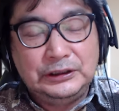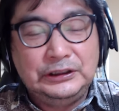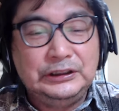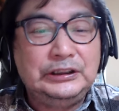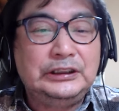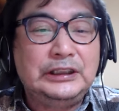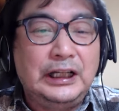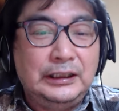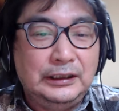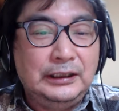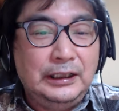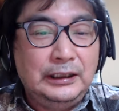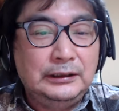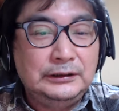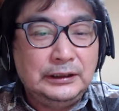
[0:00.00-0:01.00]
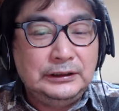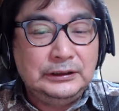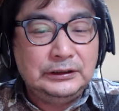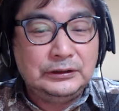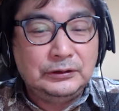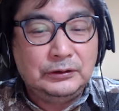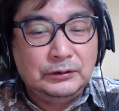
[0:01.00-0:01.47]
資産
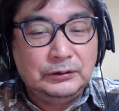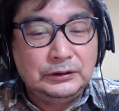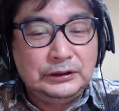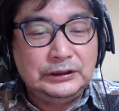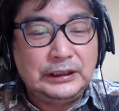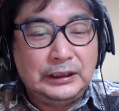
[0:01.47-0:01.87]
ジャニーズの資